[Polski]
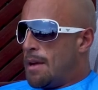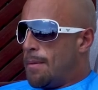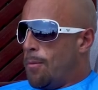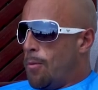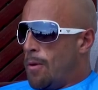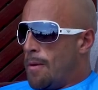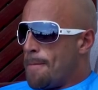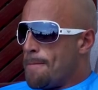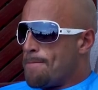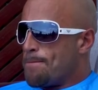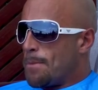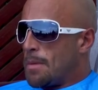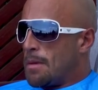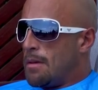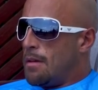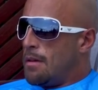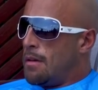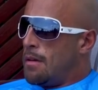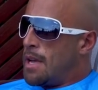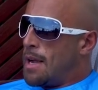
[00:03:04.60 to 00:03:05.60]
jak byłem,
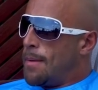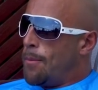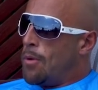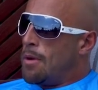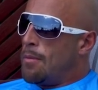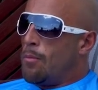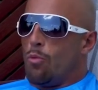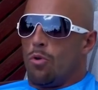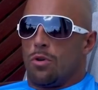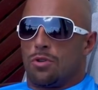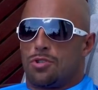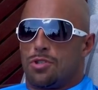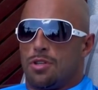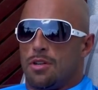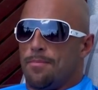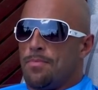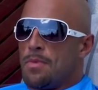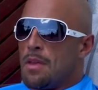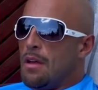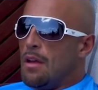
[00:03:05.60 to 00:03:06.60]
e, jak byłem
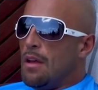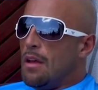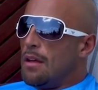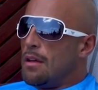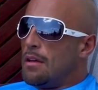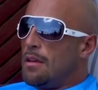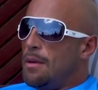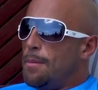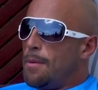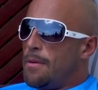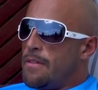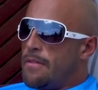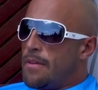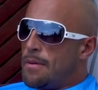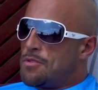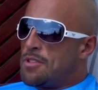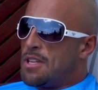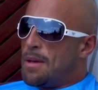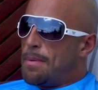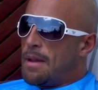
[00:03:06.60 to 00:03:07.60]
młodszy. I powiem
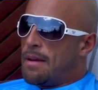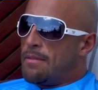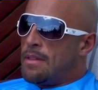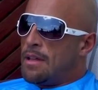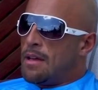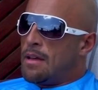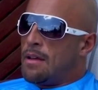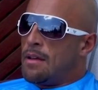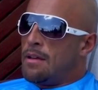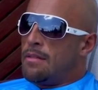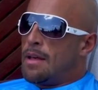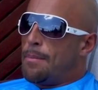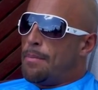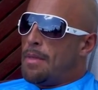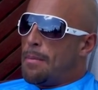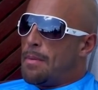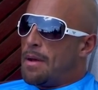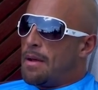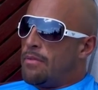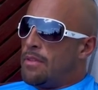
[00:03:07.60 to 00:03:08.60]
Wam, że naprawdę, na,
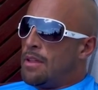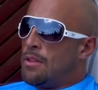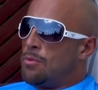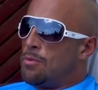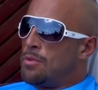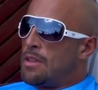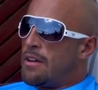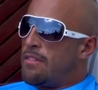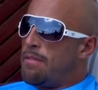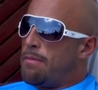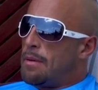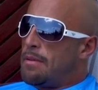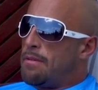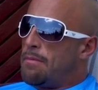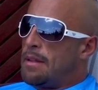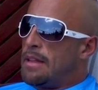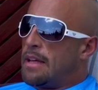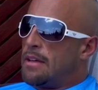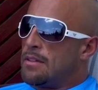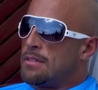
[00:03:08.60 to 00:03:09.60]
naprawdę nuta
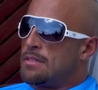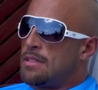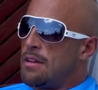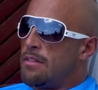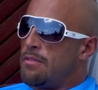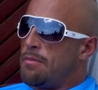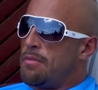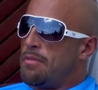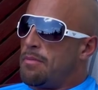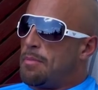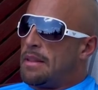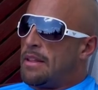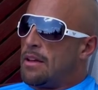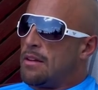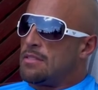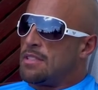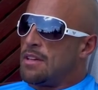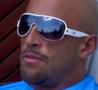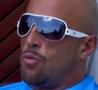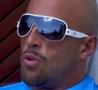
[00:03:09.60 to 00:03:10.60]
wpadająca,
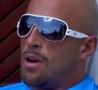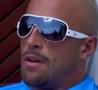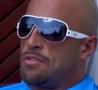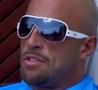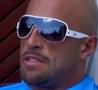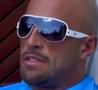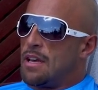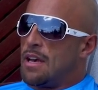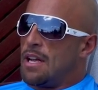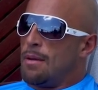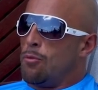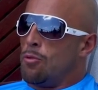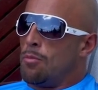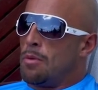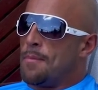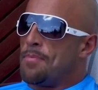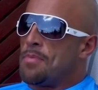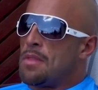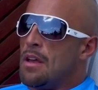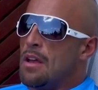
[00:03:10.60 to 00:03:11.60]
wpadająca w ucha, wszystkie
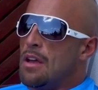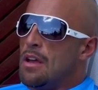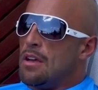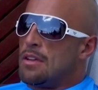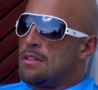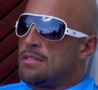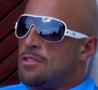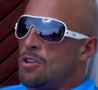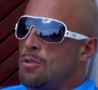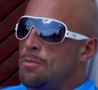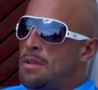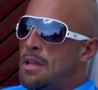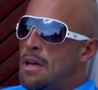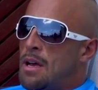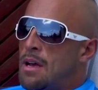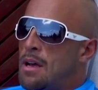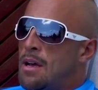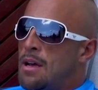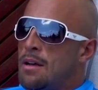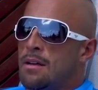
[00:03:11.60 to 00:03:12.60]
albumy są
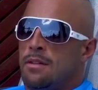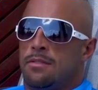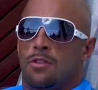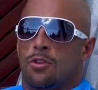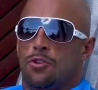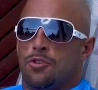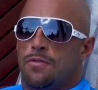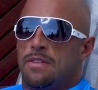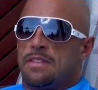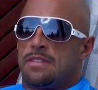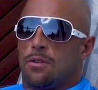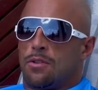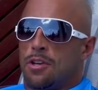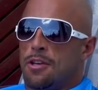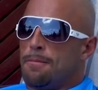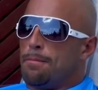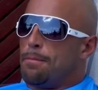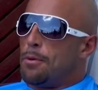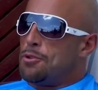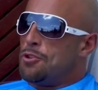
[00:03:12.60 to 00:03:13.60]
na dość
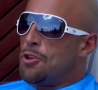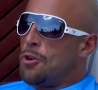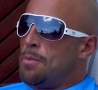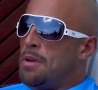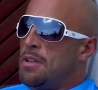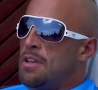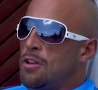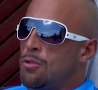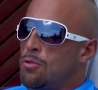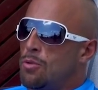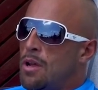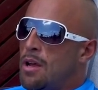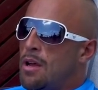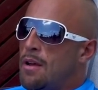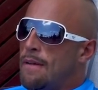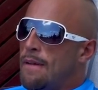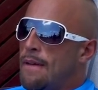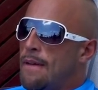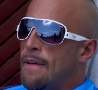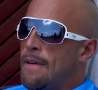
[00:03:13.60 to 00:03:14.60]
wysokim poziomie,
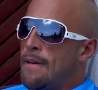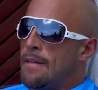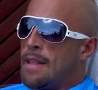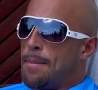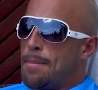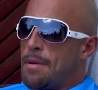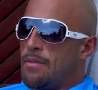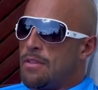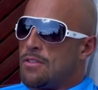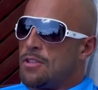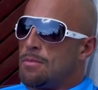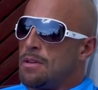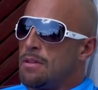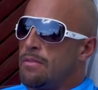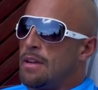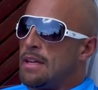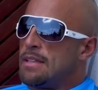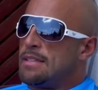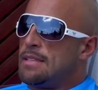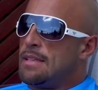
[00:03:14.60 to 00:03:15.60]
niektóre naprawdę są
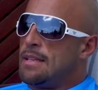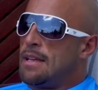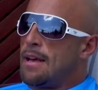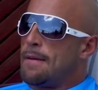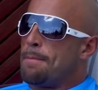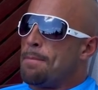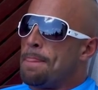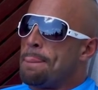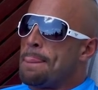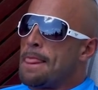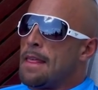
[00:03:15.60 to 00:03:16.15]
rewelacyjne.